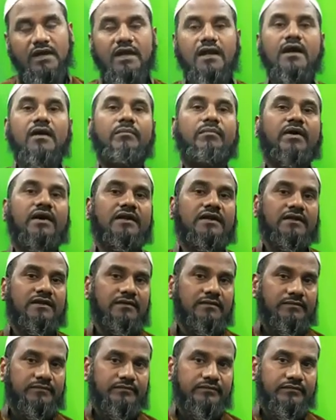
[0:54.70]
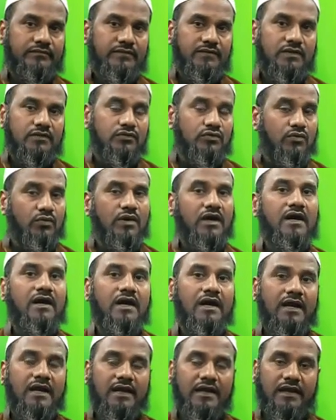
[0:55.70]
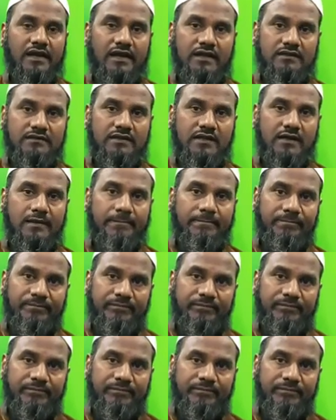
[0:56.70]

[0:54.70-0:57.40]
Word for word: ఘనాపాటి దువా అలాగే ఎంత